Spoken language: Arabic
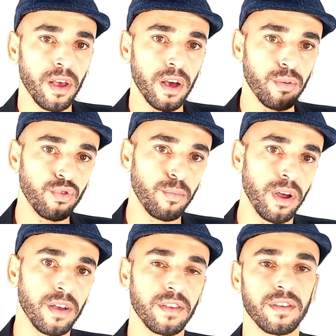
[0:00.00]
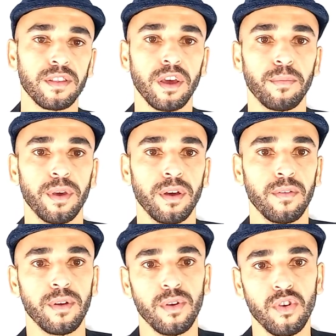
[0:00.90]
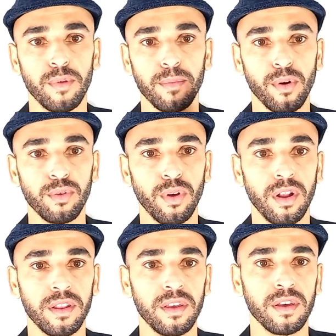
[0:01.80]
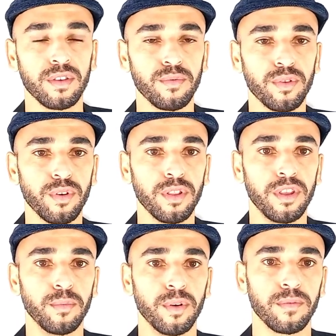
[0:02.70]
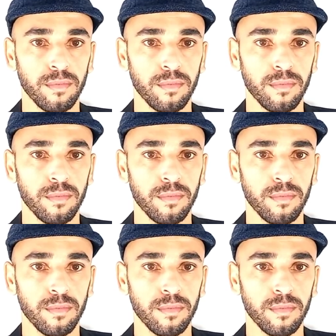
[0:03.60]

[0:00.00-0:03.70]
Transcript: أو جملة ستنطق بها وما الموضوع الذي سوف تقدمه